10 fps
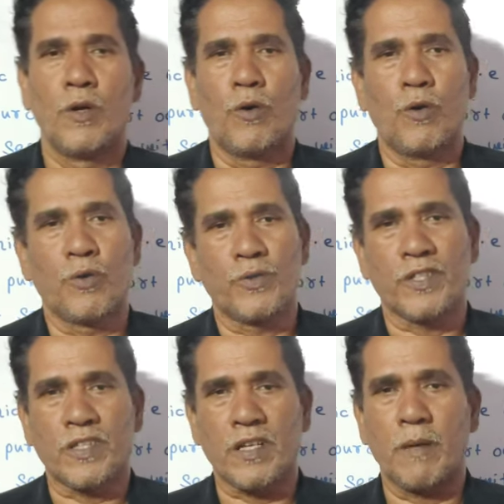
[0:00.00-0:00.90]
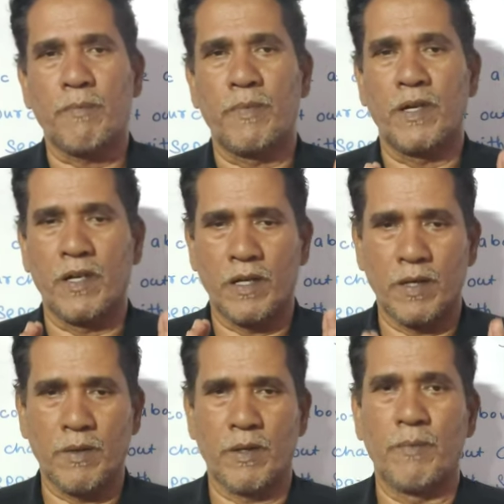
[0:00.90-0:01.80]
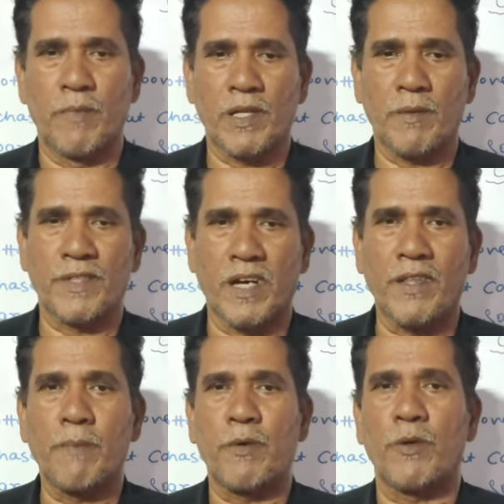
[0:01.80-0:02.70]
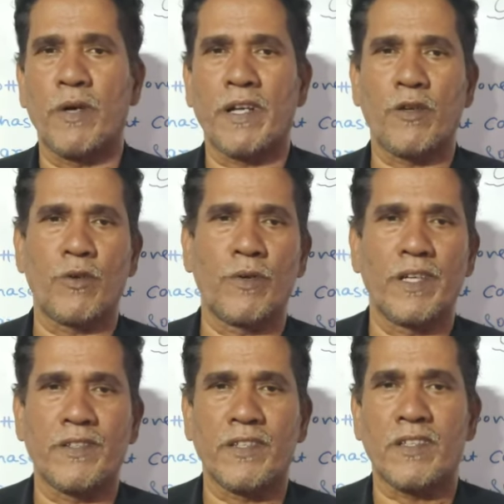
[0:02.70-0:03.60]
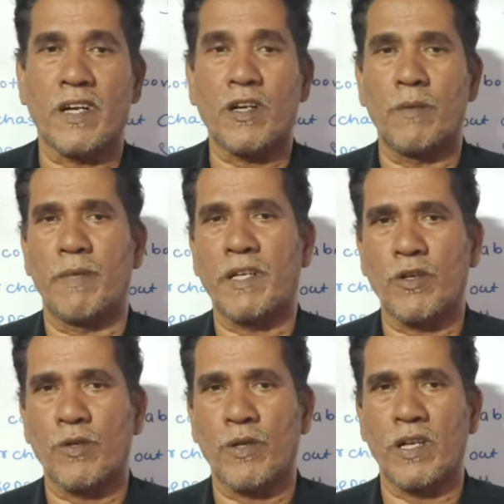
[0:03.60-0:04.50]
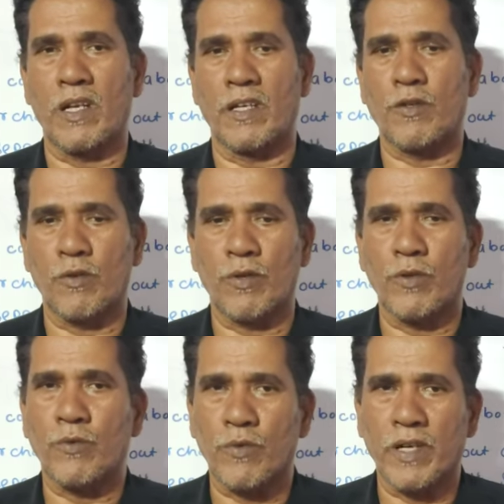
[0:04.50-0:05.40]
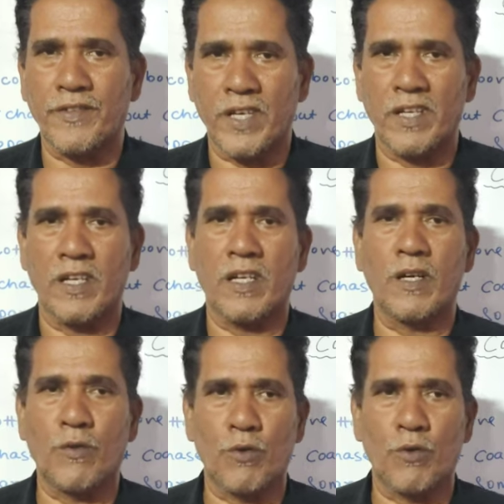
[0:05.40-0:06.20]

और जितना आ, मतलब ज़्यादा फॉरवर्ड करोगे जितना कमेंट करोगे लाइक करोगे उतना चैनल का